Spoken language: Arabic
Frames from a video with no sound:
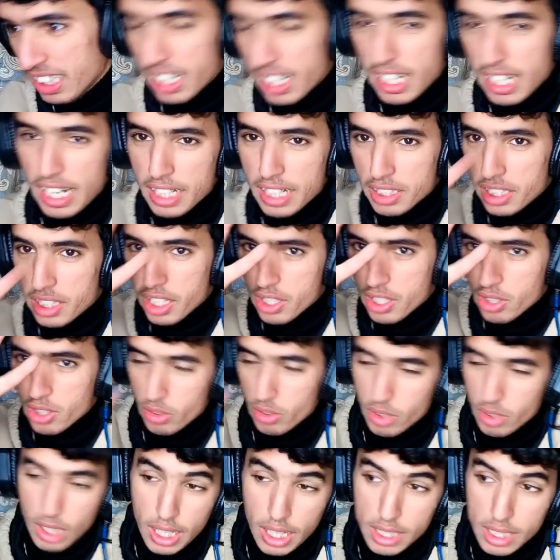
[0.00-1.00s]

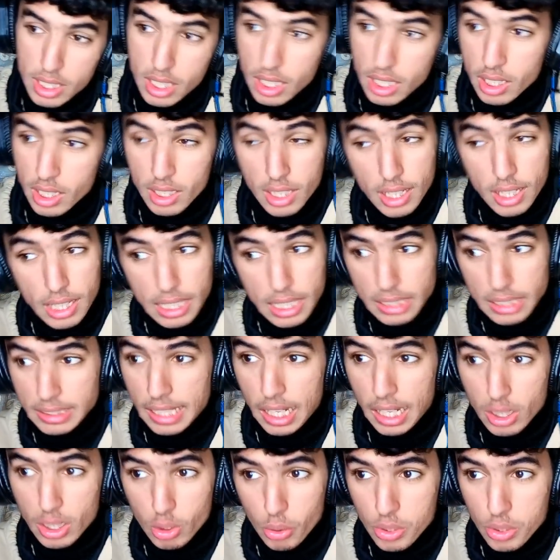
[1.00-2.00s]
L'artisan, ouais, c'est un
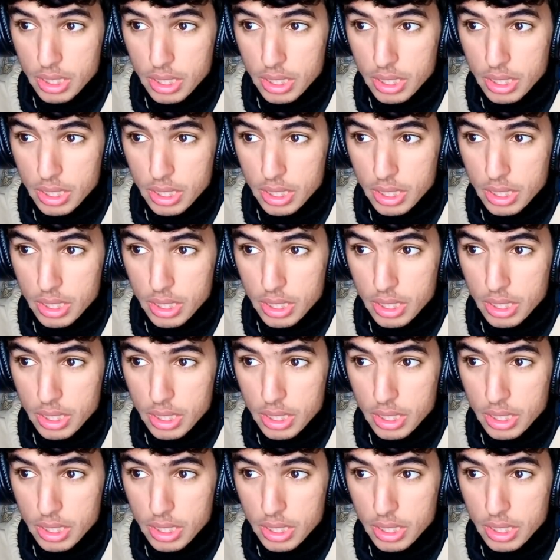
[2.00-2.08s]
cadeau